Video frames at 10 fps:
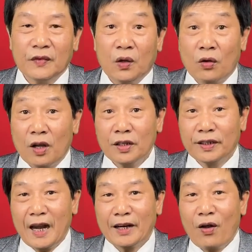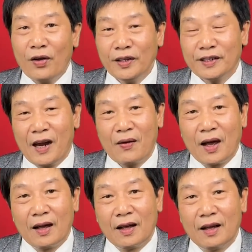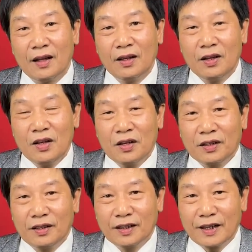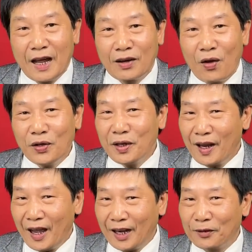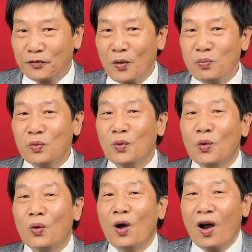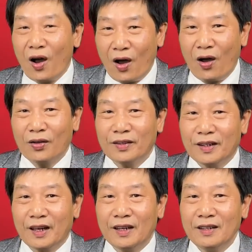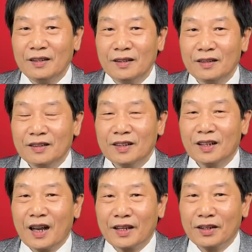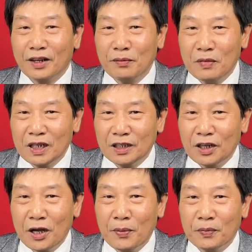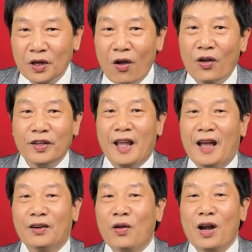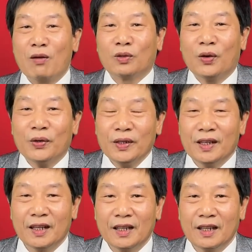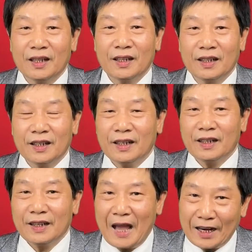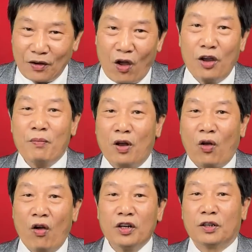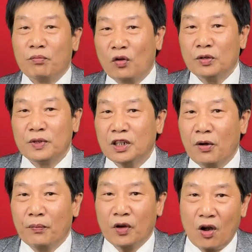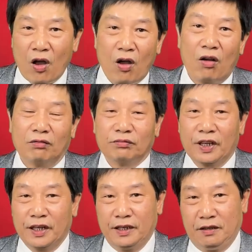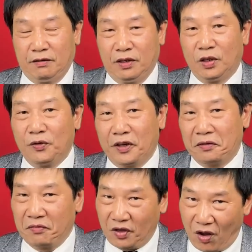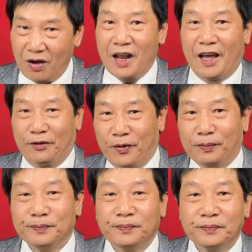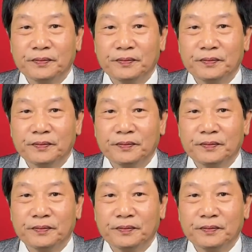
còn cái người đang đói thì sao ạ à? người đang đói thì hạnh phúc của họ chỉ là những bữa cơm no dạ no lòng thôi đang đói mà có được một cái bữa cơm no thì thưa quý vị đó là hạnh phúc